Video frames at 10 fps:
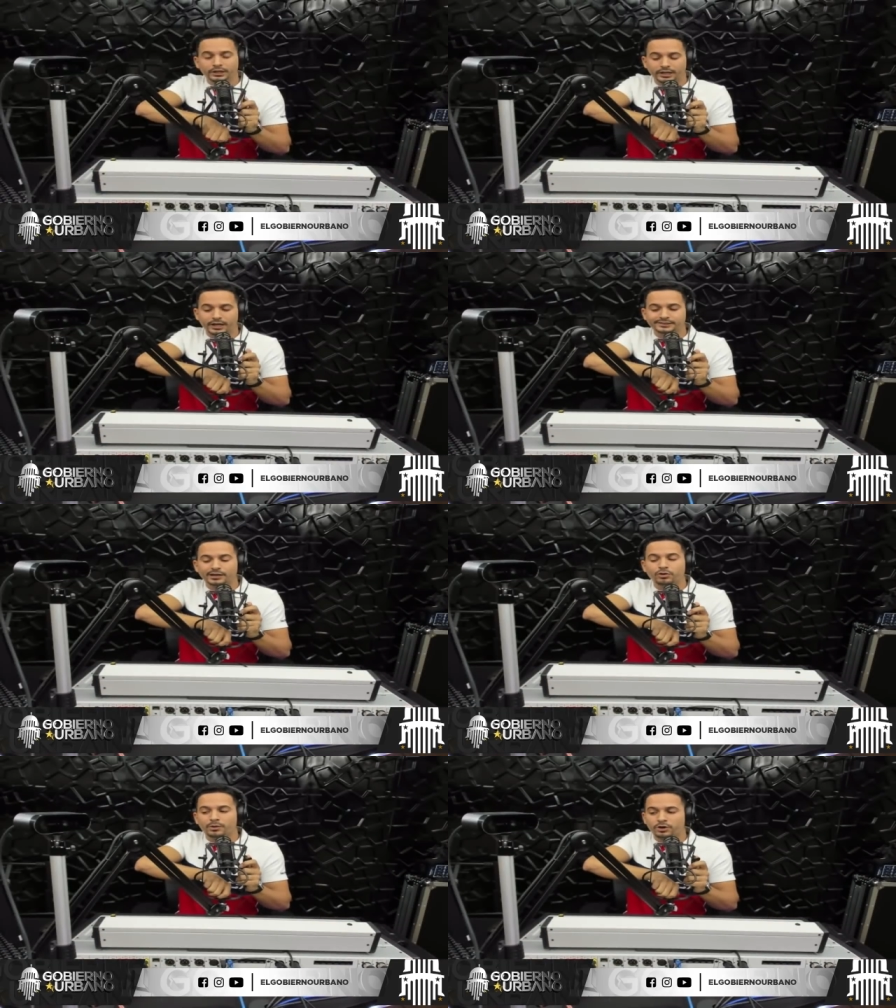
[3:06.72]
que esa
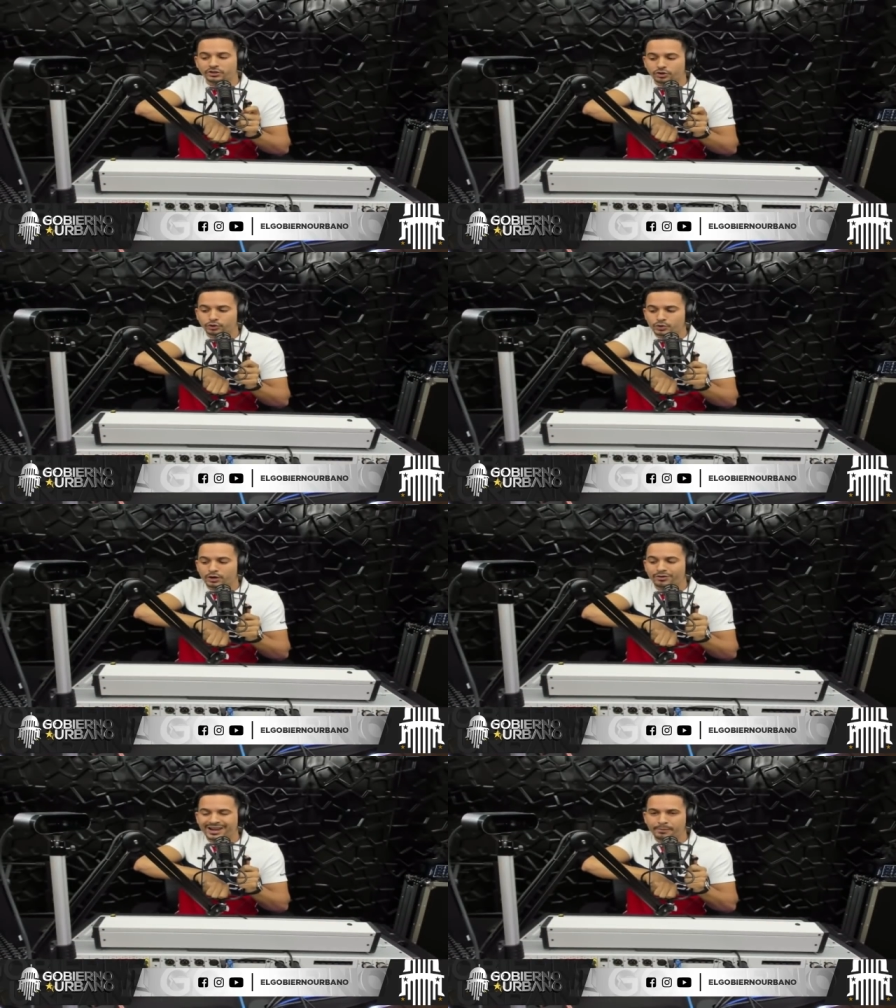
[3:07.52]
colaboración tuya
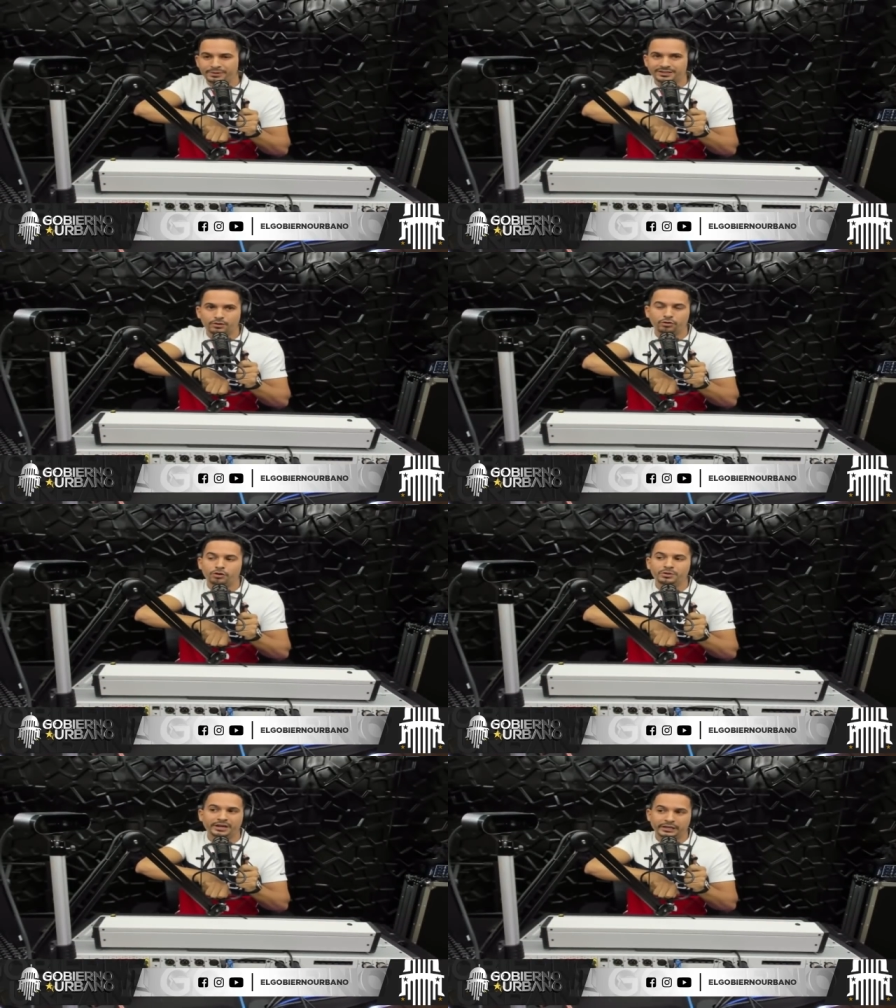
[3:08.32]
con Lápiz se
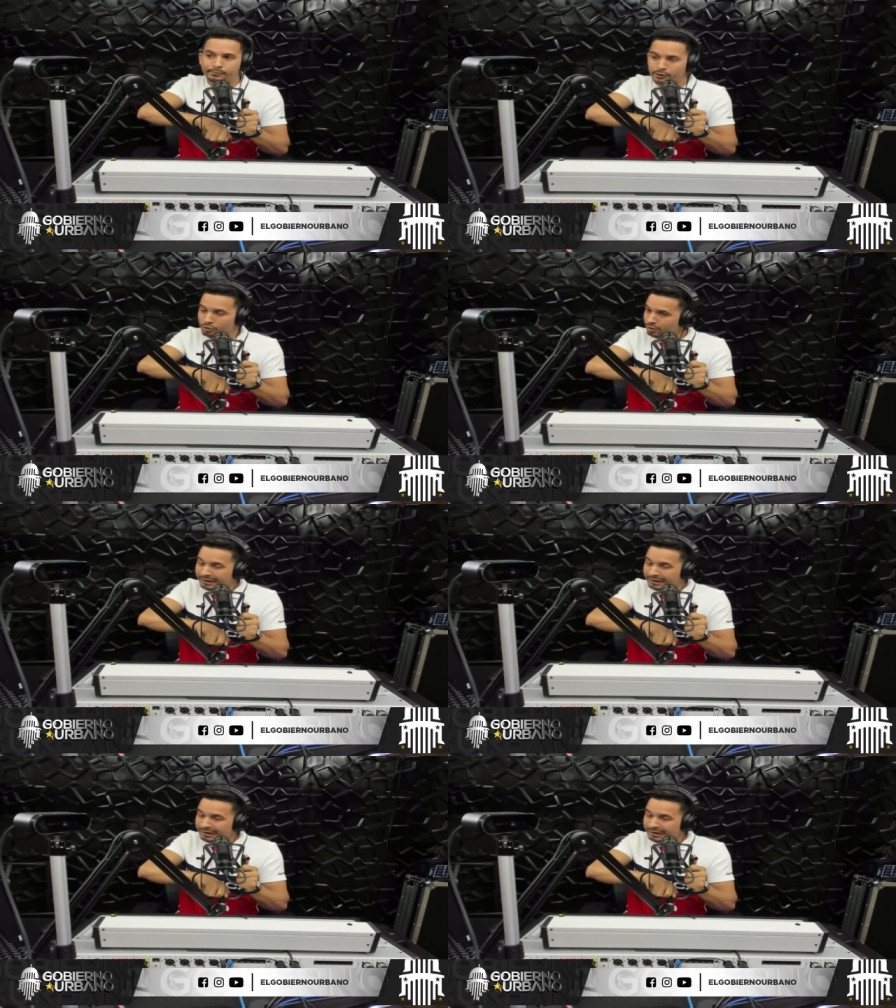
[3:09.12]
logró vía químico.